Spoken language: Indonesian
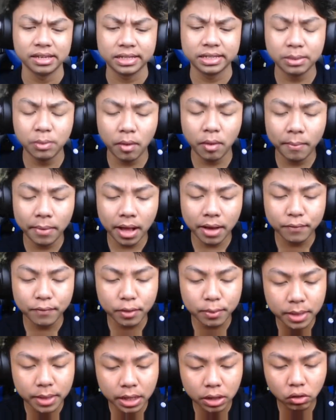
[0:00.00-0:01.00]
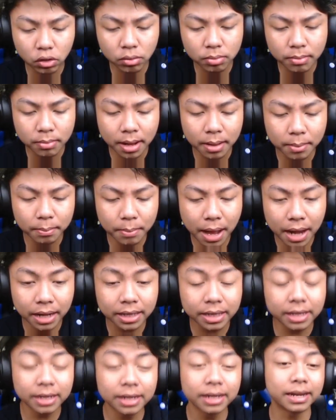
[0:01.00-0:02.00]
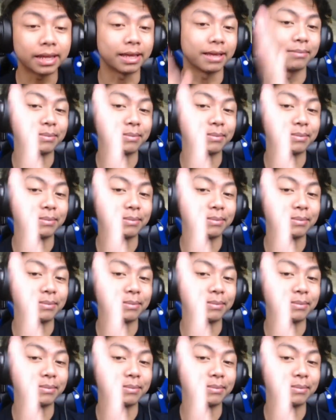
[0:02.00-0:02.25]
Si mobil amfibi itu balik gini nih,